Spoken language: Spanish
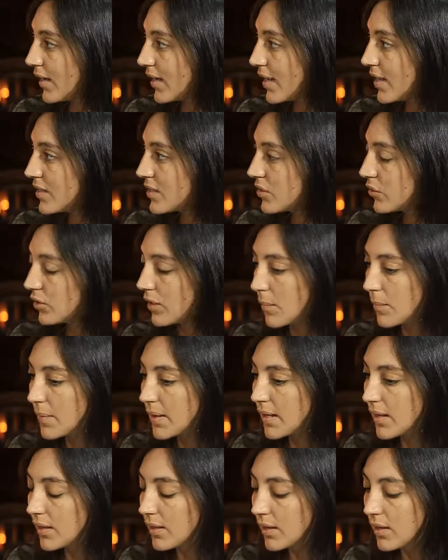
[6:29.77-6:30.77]
Y eso
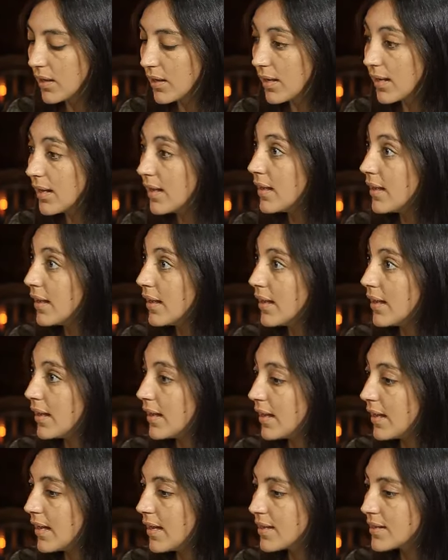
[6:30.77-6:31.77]
también
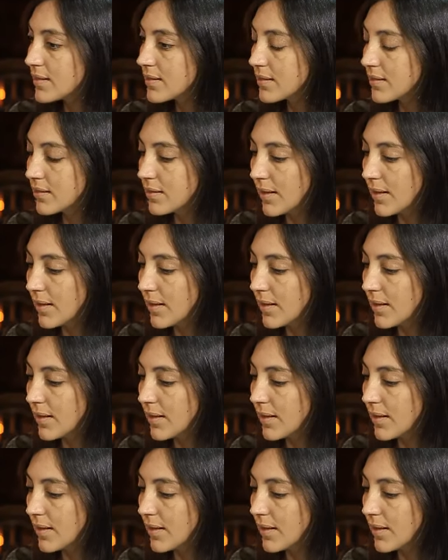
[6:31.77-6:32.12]
eh, es...